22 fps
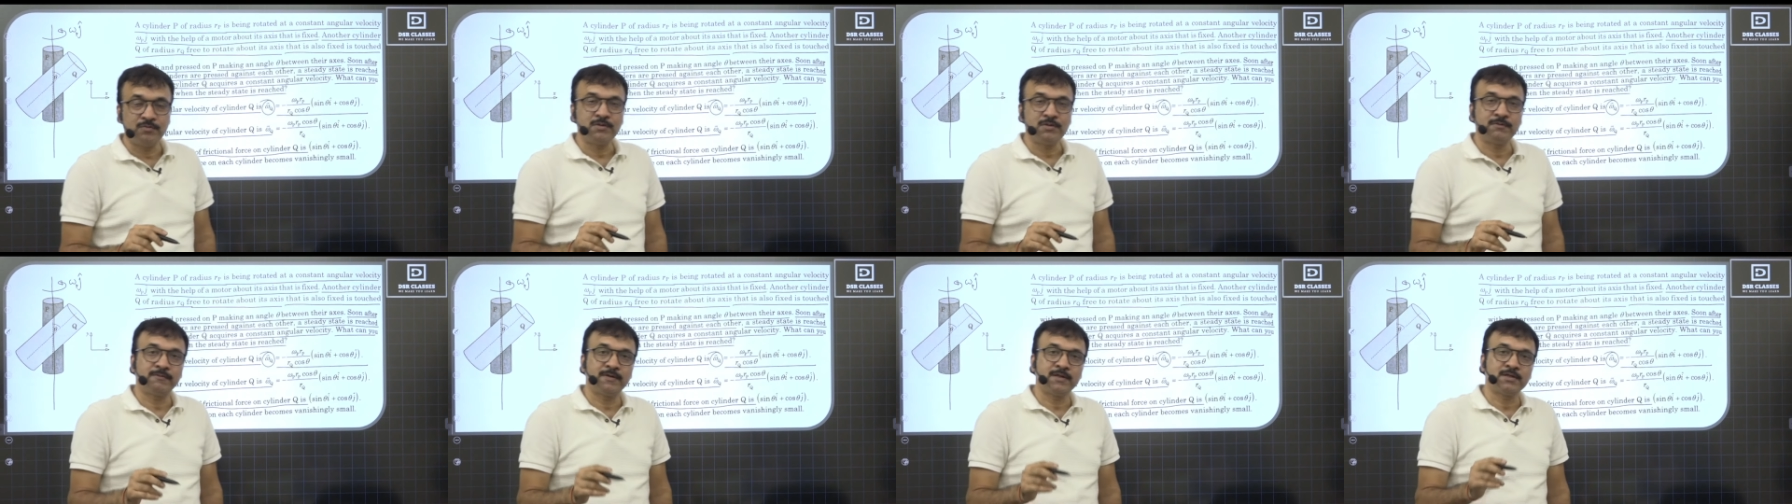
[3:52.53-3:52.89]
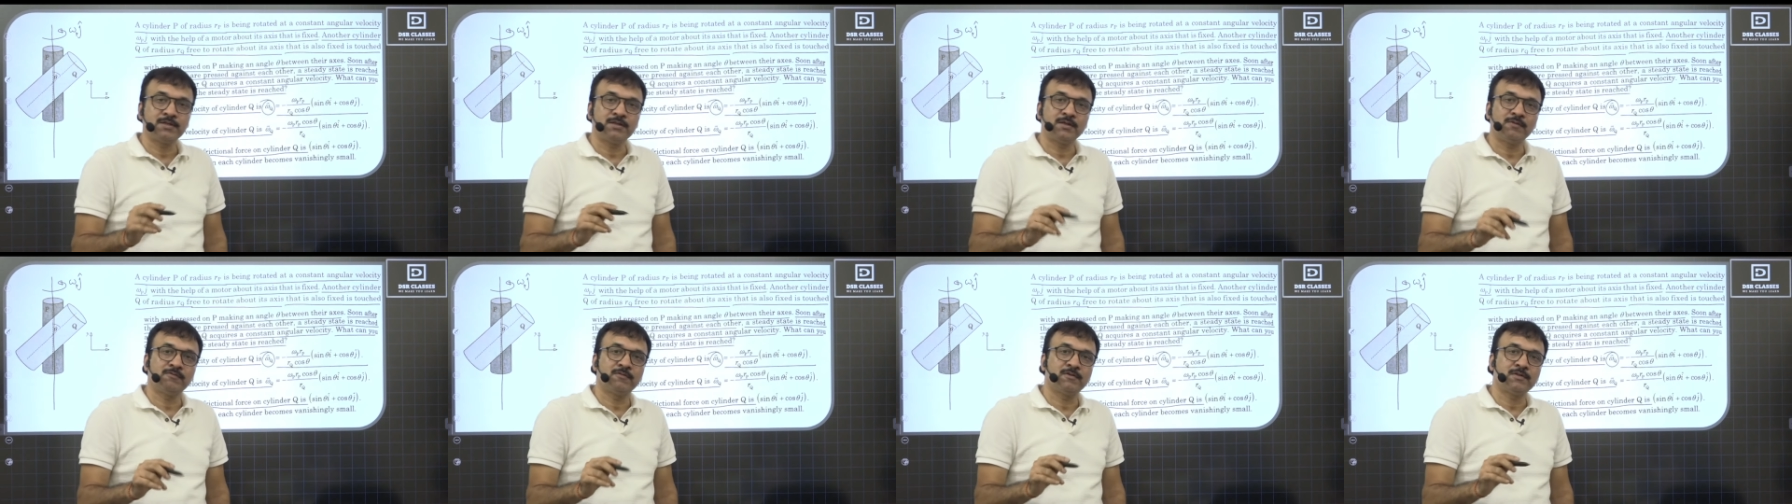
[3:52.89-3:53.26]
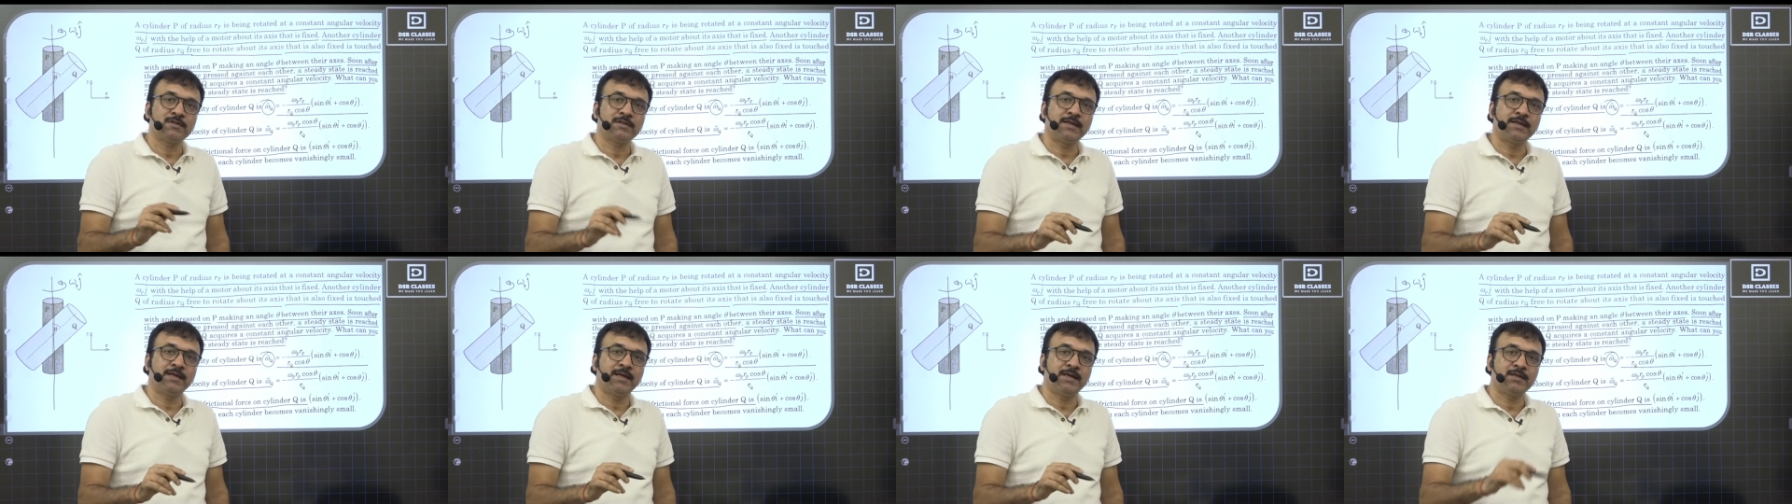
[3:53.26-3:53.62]
उस फ्रिक्शनल फोर्स
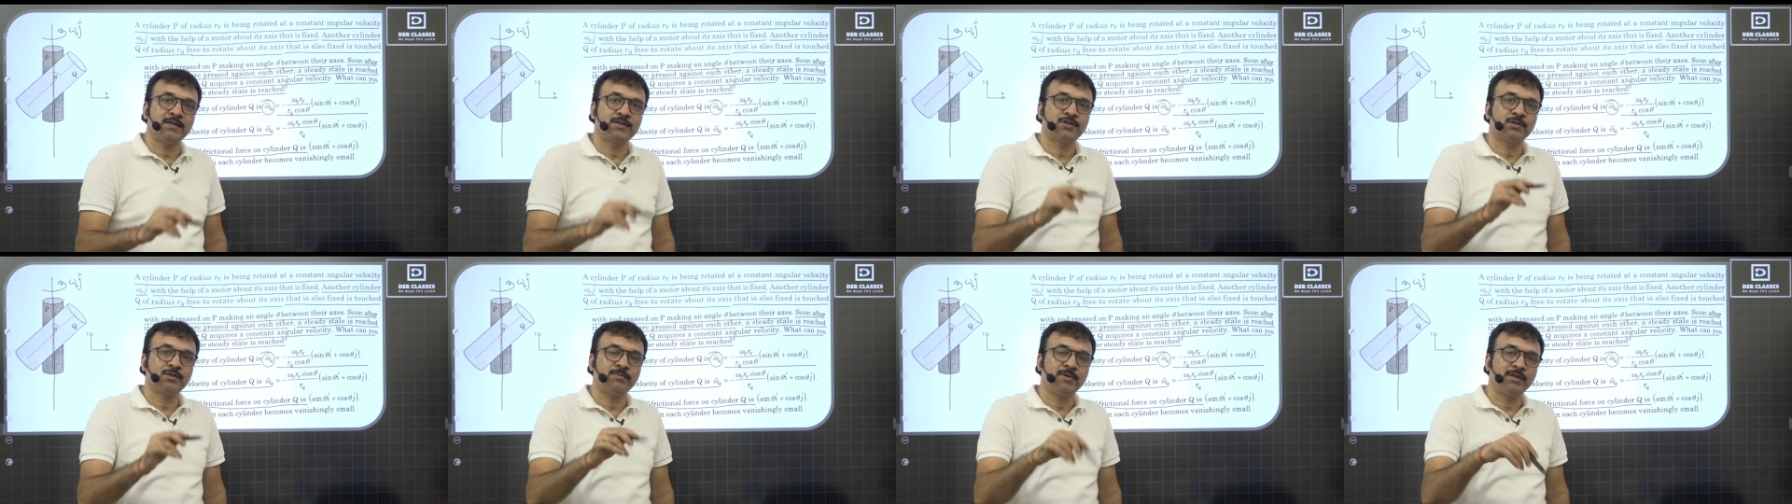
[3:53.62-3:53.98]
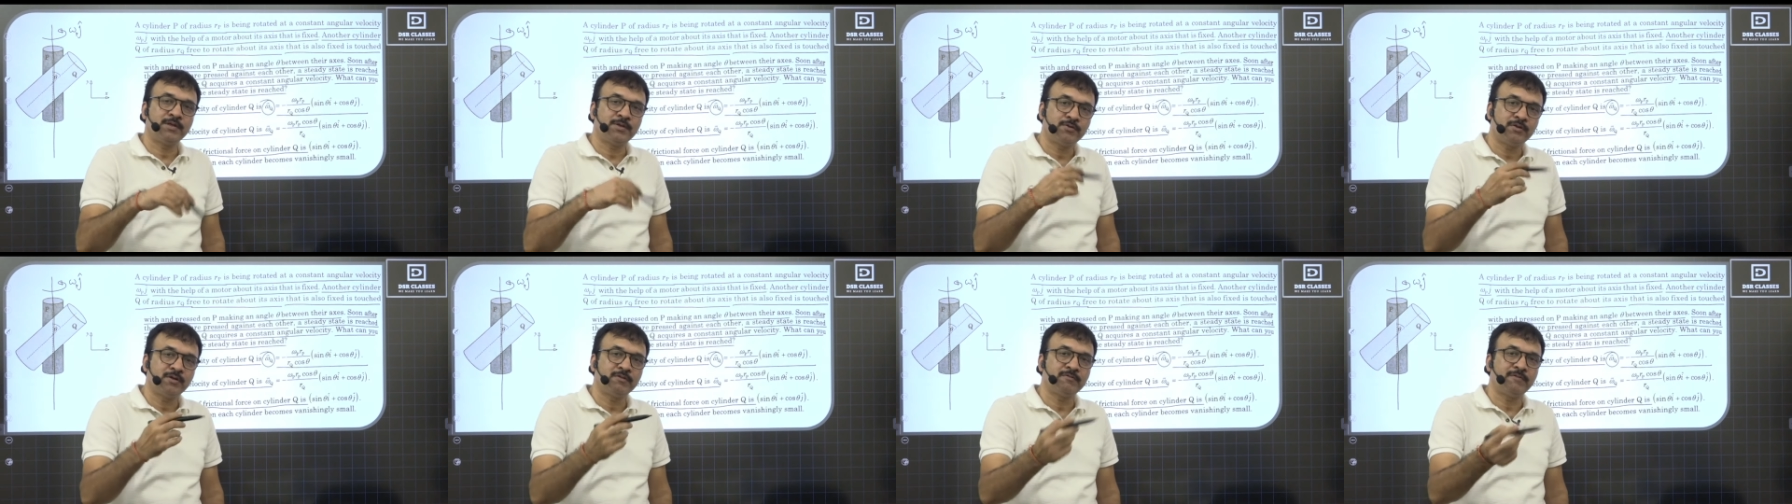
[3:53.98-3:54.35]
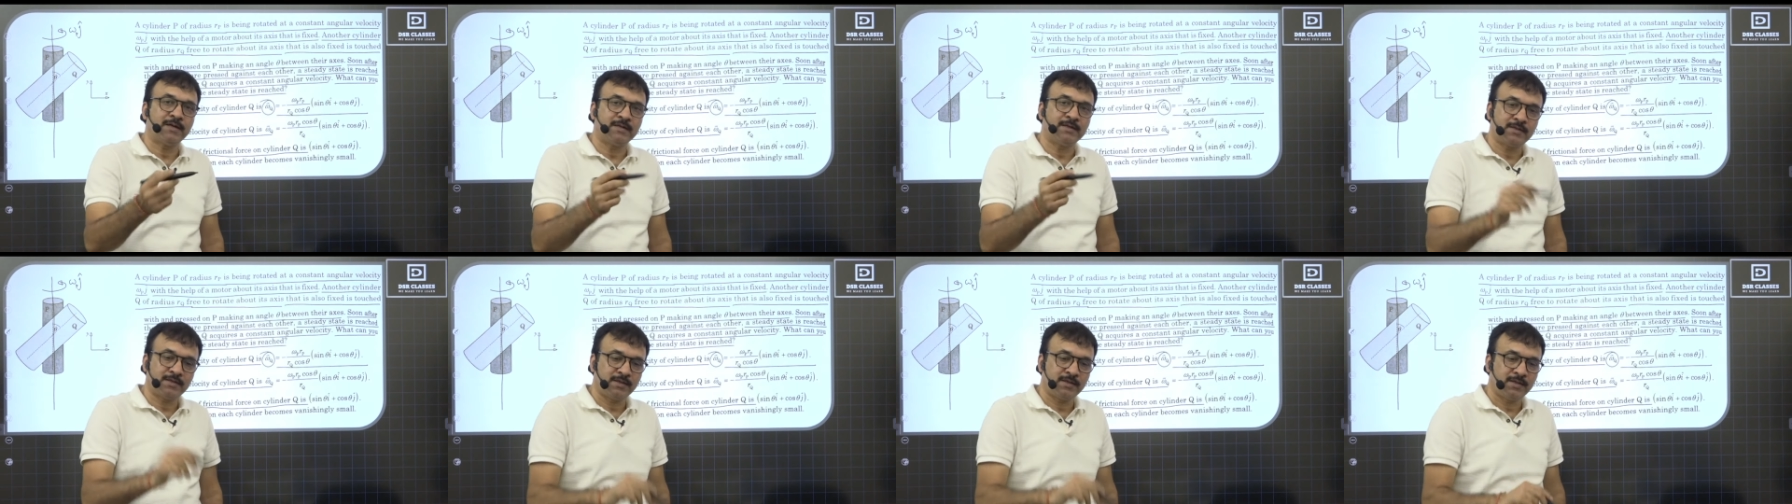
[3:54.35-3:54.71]
की डायरेक्शन में यूनिट
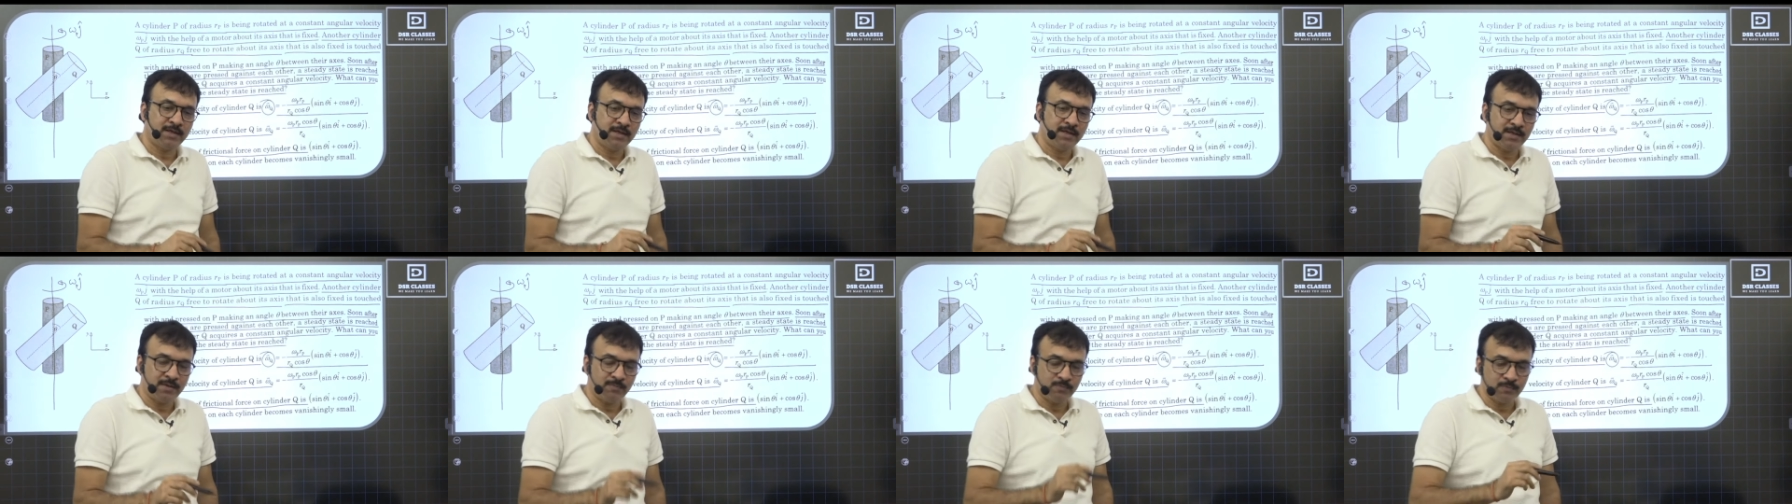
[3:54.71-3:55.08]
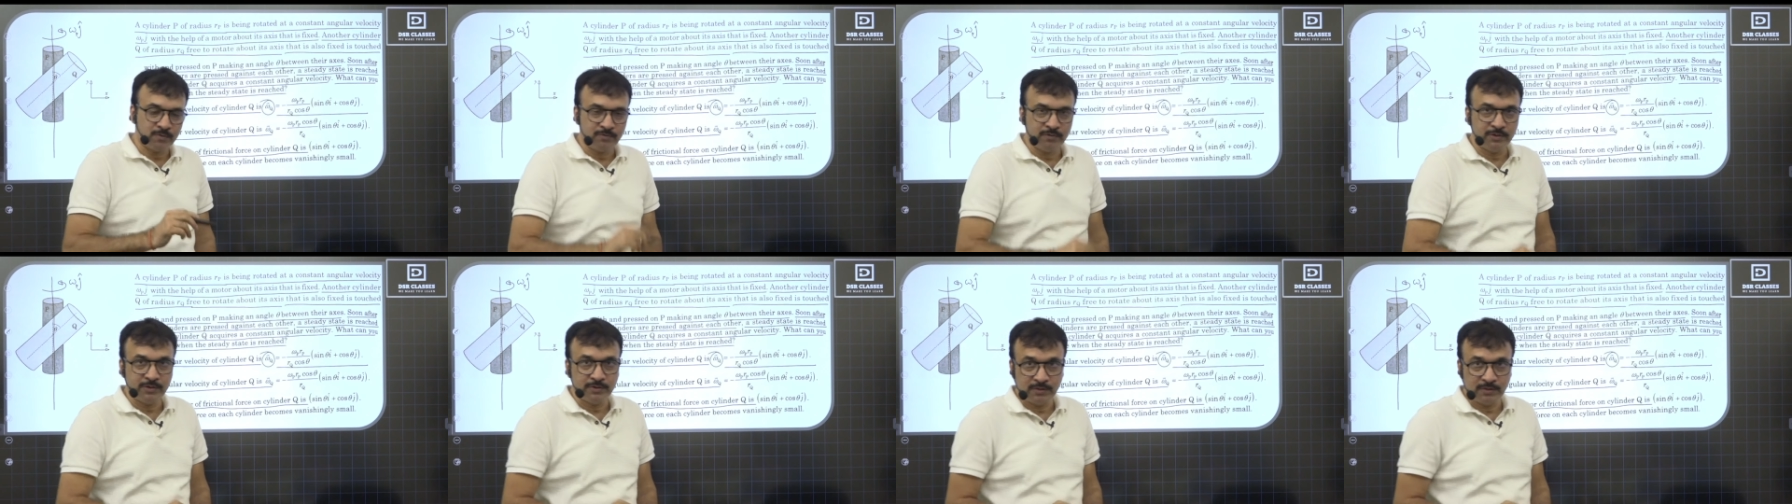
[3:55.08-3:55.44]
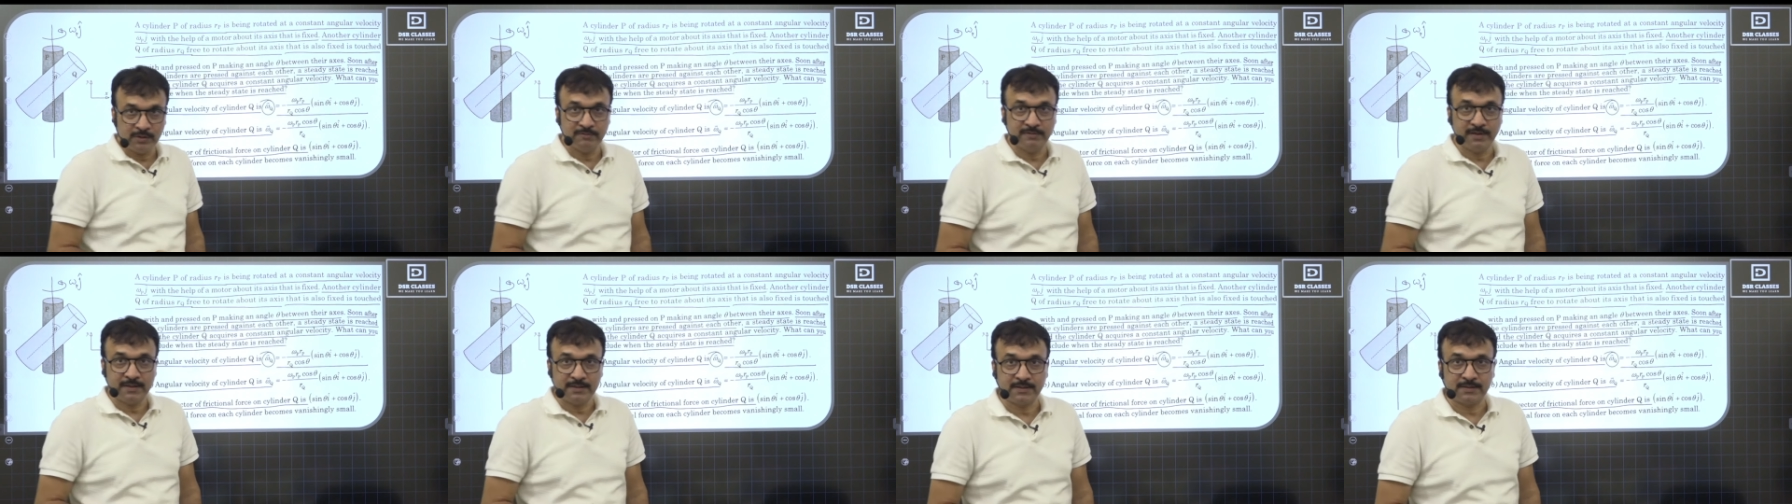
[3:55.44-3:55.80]
वेक्टर क्या है हमको वो यूनिट
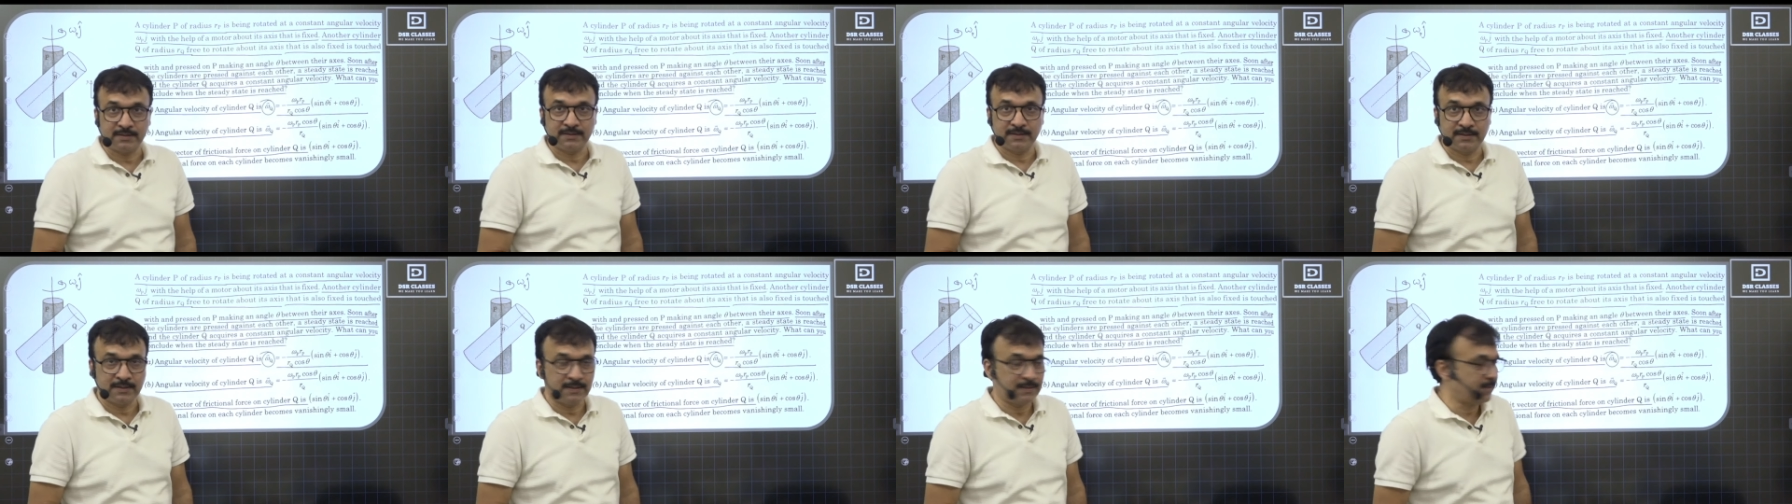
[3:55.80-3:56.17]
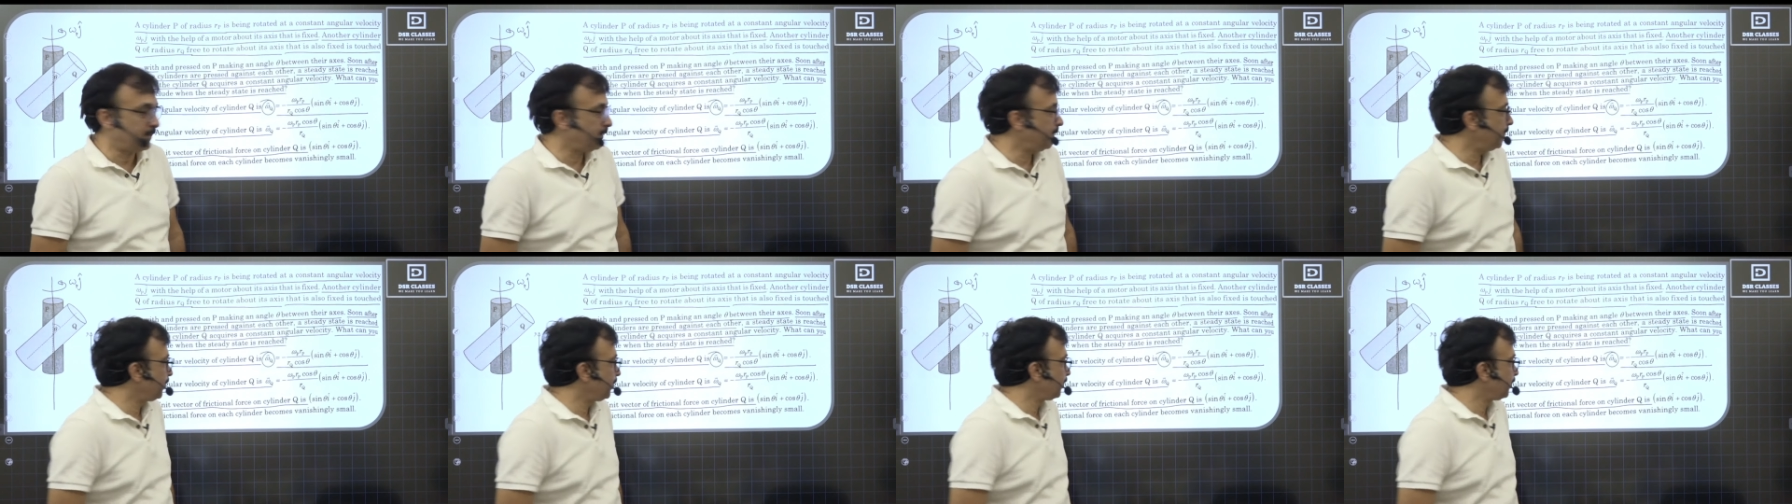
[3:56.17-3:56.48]
वेक्टर दिखाना है